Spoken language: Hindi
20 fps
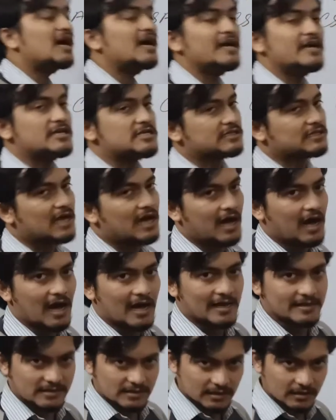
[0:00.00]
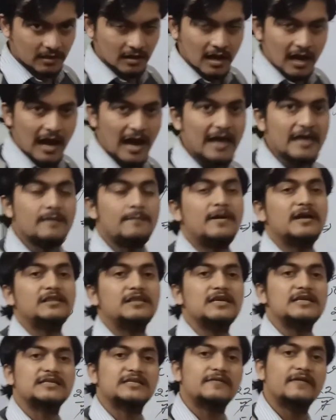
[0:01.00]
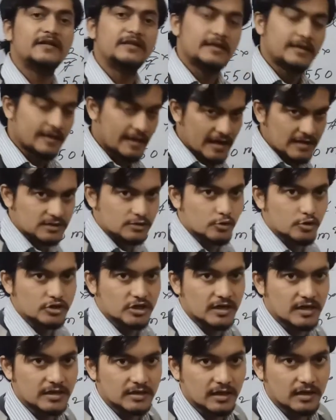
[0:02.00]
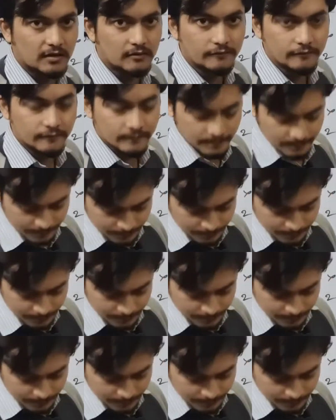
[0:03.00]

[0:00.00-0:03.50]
था इसका आंसर आइए बढ़ते हैं इसके बाद नेक्स्ट क्वेश्चन की तरफ